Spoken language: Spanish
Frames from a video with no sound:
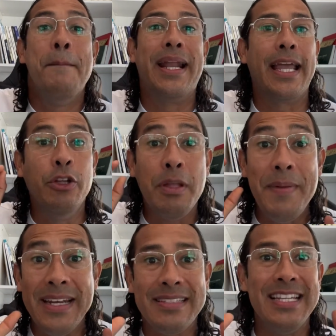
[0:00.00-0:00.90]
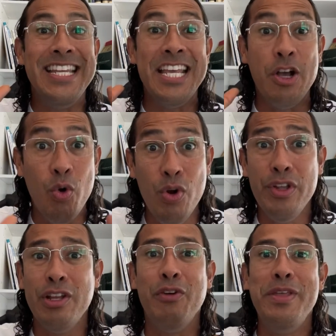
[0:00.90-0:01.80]
para que no te pierdas
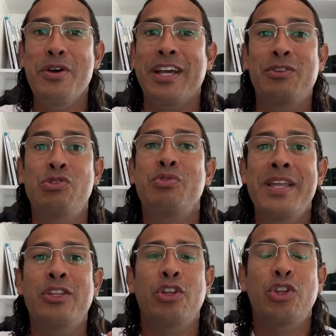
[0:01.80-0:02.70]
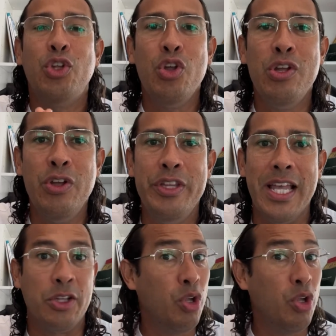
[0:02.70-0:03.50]
ninguno de los vídeos que estoy subiendo todos los días.